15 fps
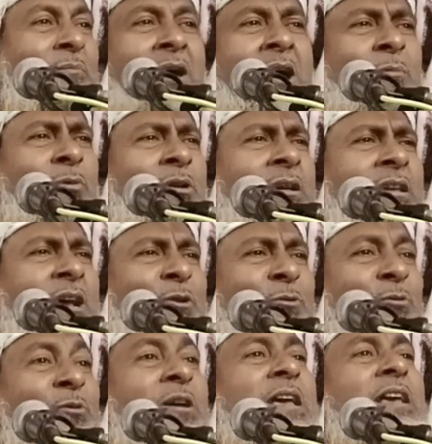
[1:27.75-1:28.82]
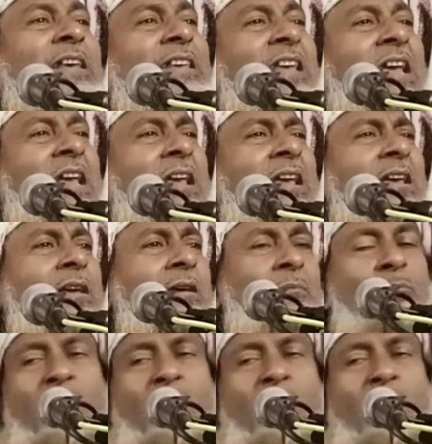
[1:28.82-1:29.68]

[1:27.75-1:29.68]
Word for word: করে মা বলে ডাকো কে